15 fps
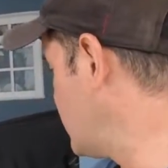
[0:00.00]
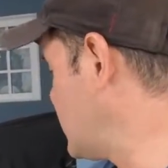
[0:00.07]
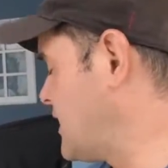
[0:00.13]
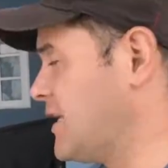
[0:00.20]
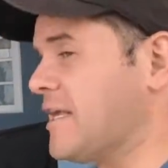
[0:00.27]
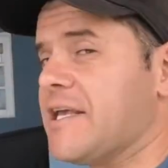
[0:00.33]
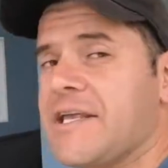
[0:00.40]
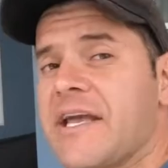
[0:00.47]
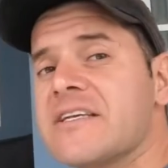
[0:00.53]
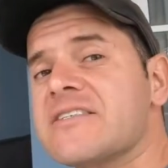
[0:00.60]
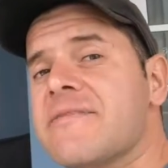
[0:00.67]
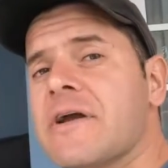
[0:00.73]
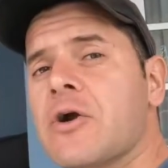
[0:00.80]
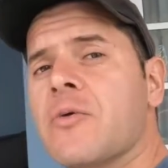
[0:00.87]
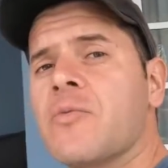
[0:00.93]
Y ya
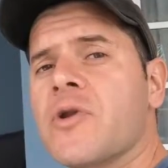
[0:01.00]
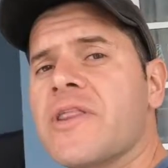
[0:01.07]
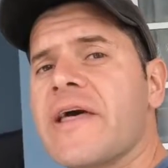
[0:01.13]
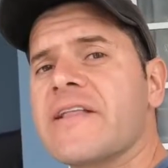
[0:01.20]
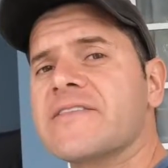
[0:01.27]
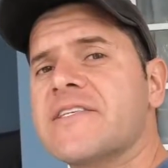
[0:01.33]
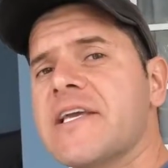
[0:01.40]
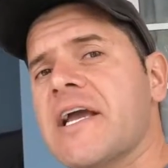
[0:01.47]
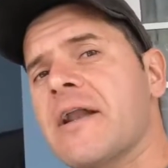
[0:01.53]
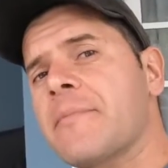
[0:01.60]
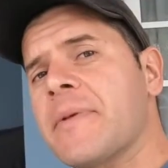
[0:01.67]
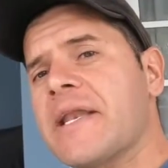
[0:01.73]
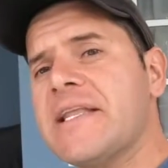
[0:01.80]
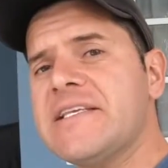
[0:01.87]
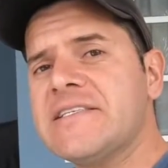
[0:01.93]
saben comunidad,
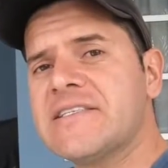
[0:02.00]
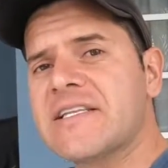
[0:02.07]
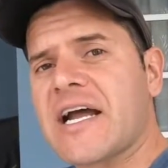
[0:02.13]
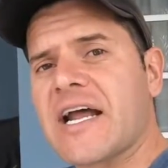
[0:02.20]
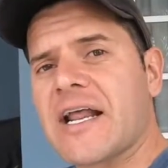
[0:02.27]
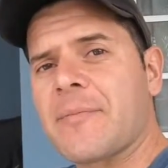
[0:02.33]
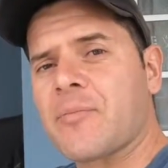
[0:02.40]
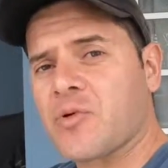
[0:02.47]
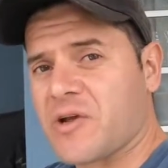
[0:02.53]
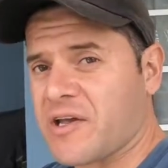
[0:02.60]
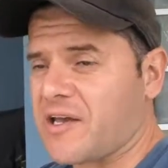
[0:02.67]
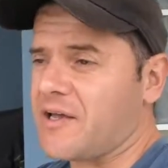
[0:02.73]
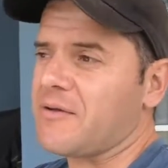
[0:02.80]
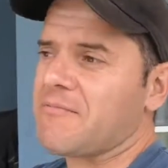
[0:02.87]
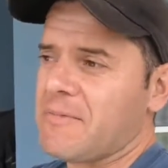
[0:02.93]
síganme en Instagram
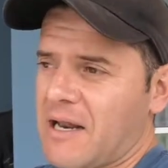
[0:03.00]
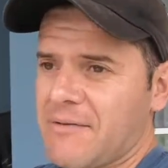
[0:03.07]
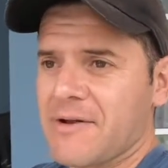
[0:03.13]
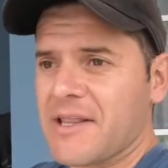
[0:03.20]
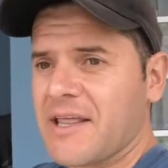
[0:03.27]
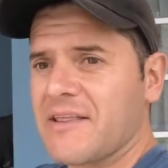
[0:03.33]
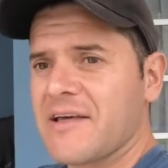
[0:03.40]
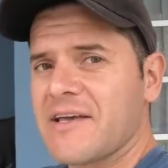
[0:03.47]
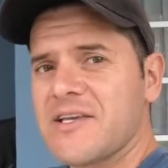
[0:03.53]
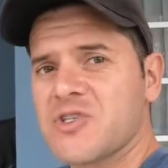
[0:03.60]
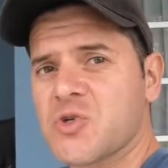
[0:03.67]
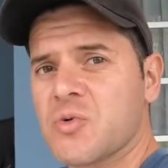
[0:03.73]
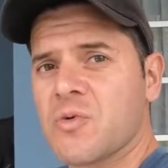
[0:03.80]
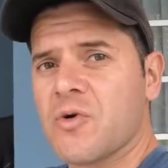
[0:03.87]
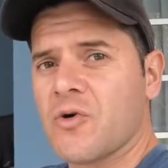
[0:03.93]
porque la verdad ahí
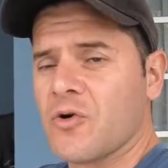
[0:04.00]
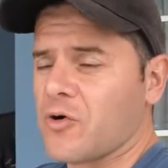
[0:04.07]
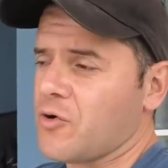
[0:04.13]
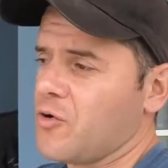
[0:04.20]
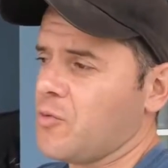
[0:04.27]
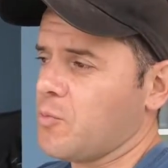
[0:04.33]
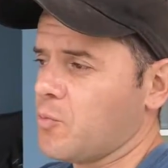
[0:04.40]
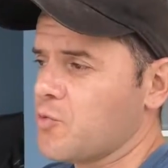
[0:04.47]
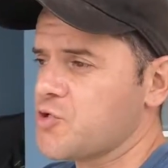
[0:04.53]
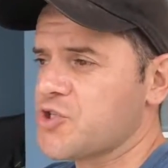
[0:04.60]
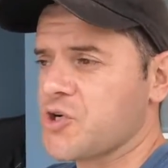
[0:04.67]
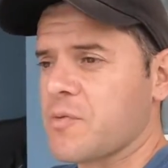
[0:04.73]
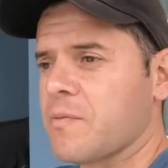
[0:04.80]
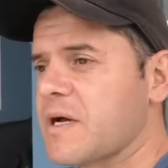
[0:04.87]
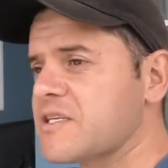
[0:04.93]
subo
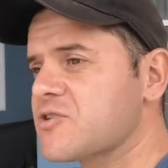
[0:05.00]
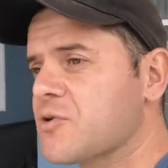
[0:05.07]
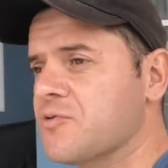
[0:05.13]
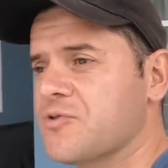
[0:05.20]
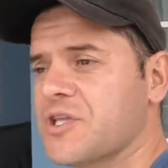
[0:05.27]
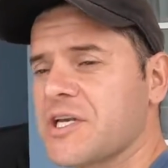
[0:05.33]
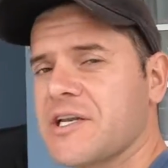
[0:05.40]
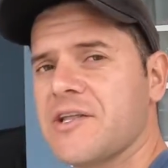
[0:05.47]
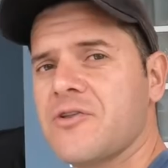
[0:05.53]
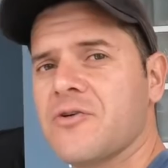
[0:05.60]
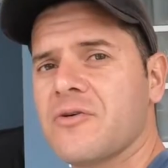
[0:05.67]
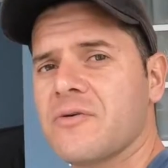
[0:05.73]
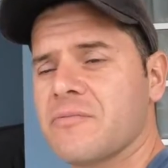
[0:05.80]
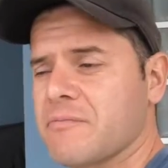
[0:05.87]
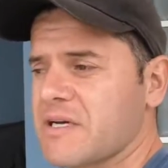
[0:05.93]
mucho más
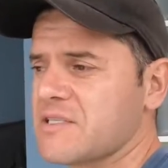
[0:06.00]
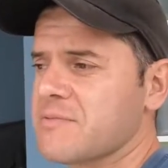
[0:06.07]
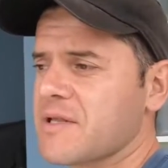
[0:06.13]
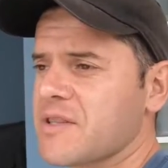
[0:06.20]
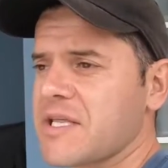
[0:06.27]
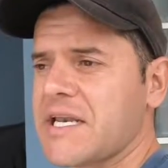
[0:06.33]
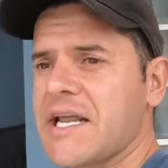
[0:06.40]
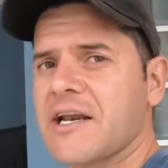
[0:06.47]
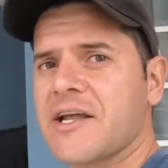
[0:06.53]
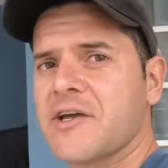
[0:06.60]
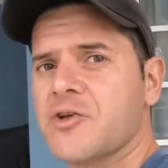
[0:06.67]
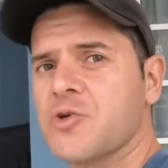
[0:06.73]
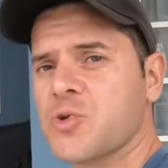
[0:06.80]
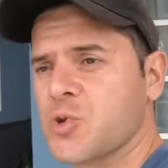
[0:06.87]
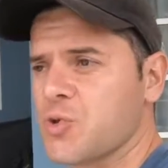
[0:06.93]
contenido, más material que
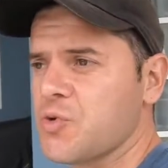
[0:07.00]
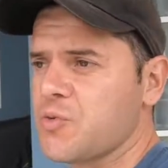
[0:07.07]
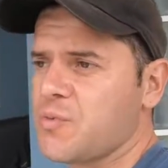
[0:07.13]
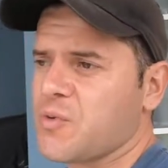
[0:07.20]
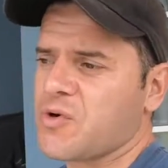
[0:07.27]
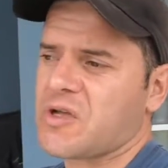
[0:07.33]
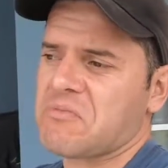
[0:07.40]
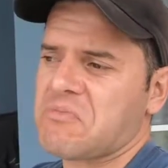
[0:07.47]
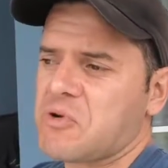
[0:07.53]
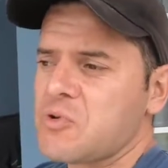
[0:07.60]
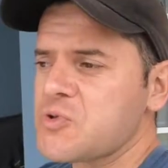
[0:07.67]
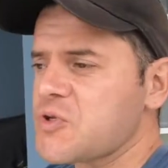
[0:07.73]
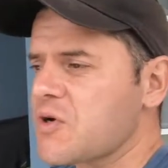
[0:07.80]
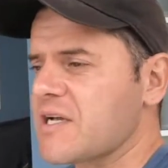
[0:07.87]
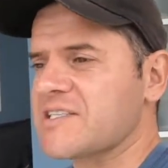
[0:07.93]
en YouTube porque lo
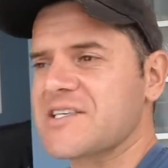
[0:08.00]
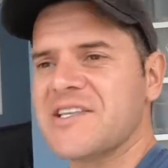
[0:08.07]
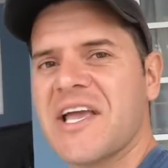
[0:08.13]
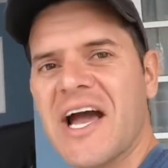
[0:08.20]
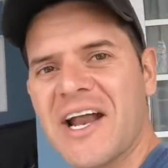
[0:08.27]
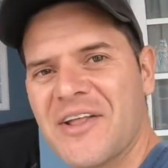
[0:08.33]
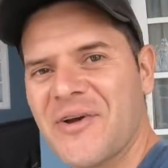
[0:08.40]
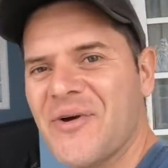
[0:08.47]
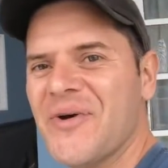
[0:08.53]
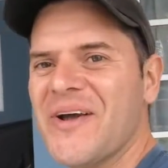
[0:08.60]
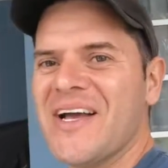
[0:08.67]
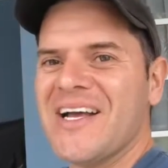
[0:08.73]
uso casi diario.